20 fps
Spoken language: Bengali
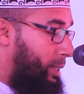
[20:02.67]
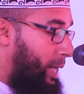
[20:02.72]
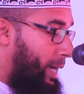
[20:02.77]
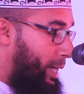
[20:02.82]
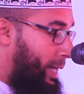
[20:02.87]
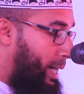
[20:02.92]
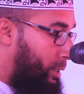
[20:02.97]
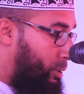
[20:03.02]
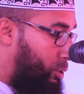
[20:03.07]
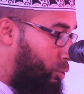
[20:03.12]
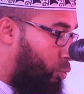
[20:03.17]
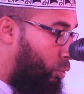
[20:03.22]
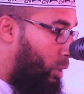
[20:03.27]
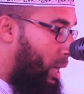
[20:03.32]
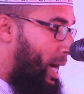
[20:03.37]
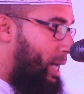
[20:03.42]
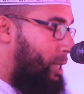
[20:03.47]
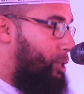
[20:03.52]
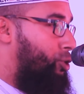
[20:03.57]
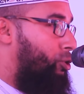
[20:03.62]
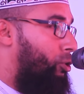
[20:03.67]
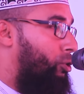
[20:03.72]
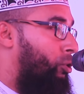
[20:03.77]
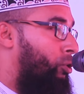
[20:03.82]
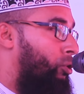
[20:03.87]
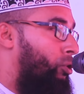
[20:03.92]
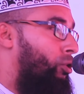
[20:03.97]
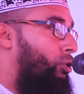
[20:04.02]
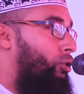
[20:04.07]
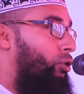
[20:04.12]
টাকা তোলার
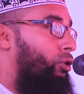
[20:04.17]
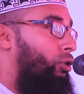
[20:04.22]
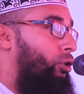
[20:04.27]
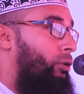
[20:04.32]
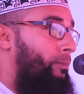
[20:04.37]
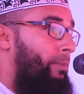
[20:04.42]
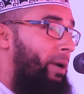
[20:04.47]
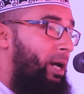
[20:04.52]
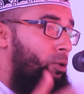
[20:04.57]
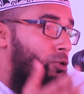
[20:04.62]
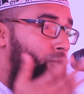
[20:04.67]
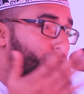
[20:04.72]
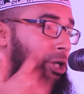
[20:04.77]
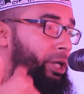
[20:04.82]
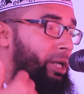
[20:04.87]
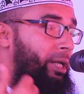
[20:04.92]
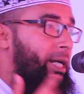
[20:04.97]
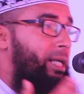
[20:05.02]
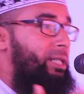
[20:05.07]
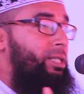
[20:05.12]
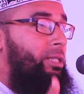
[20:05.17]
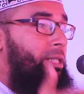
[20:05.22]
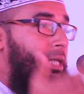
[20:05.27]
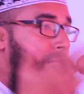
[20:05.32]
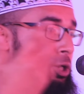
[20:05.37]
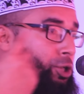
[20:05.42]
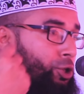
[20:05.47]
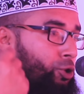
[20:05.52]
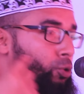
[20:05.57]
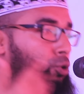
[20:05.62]
জন্য মানুষের কাছ
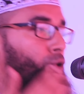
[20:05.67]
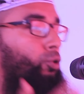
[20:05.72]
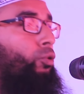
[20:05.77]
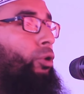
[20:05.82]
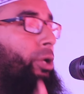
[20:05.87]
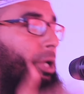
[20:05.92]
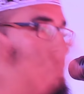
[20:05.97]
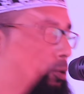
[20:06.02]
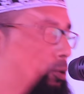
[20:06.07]
থেকে জোর করে